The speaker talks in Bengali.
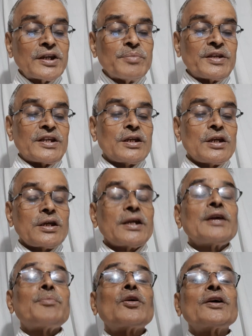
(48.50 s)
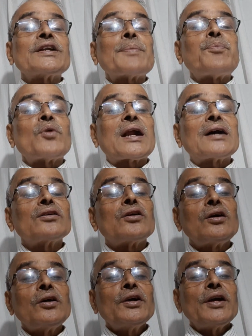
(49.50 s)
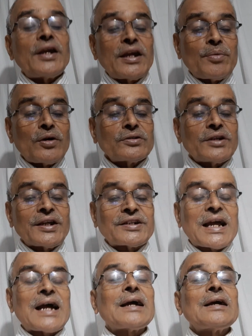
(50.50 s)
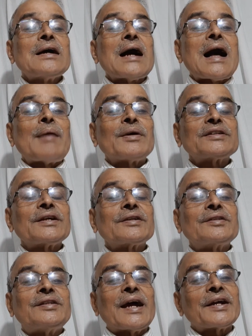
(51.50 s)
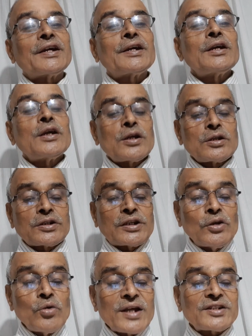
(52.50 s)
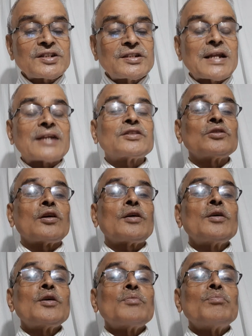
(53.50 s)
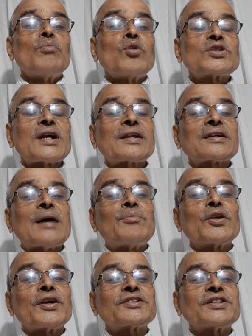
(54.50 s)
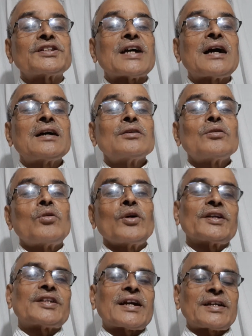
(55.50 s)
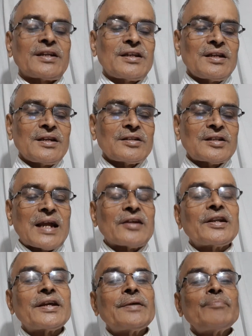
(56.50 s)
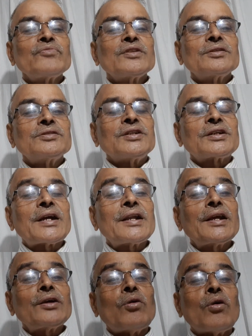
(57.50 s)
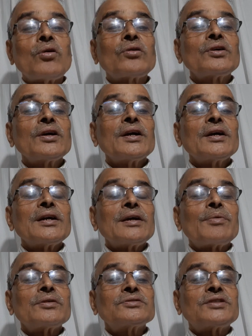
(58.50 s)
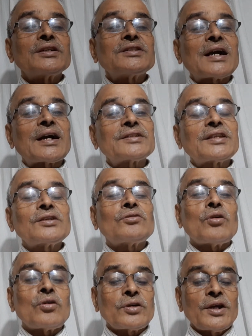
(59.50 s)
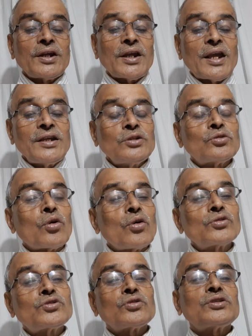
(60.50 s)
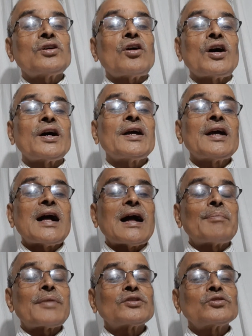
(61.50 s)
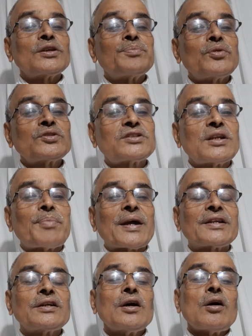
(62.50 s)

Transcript: কৃমি এবং এটা পরাঙ্গ এবং এটা আমাদের দেহে কিউলেক্স জাতীয় মশার কামড়ে সেটা হয়ে থাকে তাহলে যেখানেই হোক এবং যেই জায়গাতেই হোক এই রোগ যদি হয় আমরা যদি বুঝতে পারি